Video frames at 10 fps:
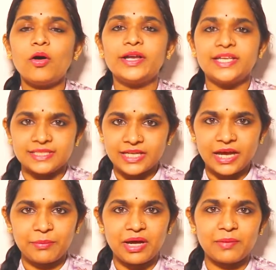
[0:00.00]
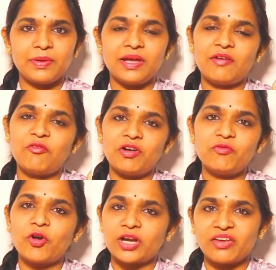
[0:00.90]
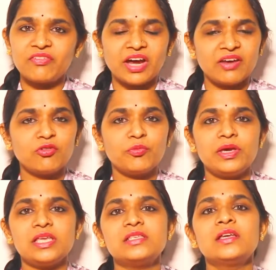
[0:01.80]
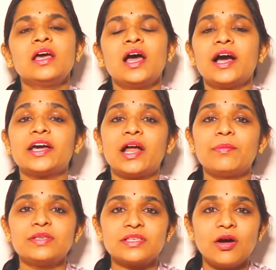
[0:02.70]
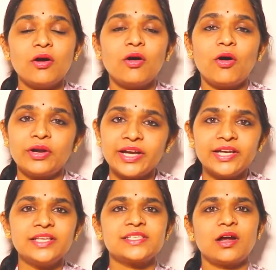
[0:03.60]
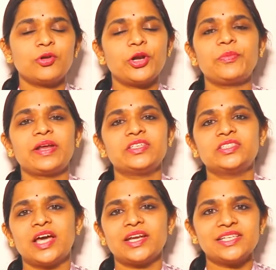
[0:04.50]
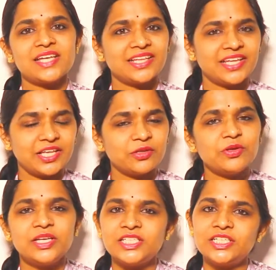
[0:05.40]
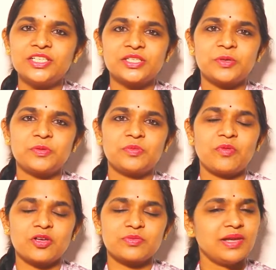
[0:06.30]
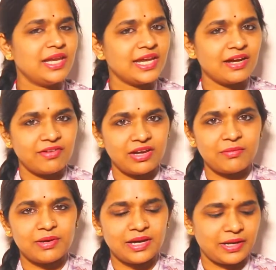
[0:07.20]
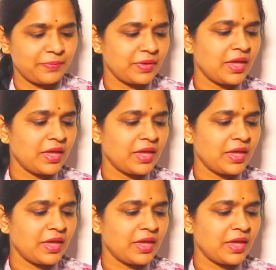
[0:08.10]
और इसका एमआरपी है वन फोर्टी फाइव रुपीज़ अगर आप इसका ऑन डेट डिस्काउंटेड प्राइस जानना चाहते हैं तो नीचे डिस्क्रिप्शन बॉक्स में लिंक अवेलेबल है